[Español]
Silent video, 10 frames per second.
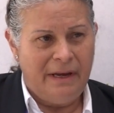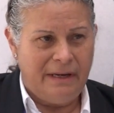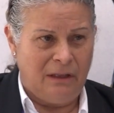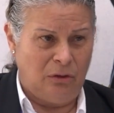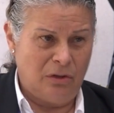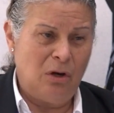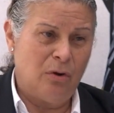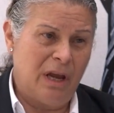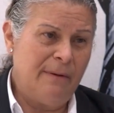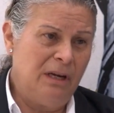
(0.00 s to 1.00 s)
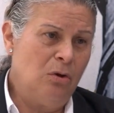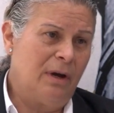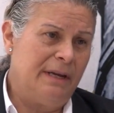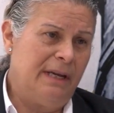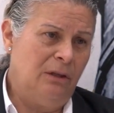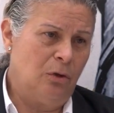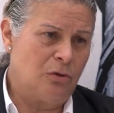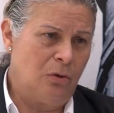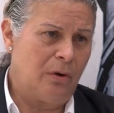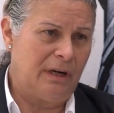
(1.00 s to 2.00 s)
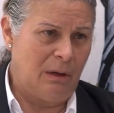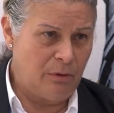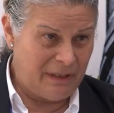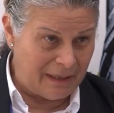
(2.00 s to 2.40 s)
entonces lo que ha venido cayendo son los reclamos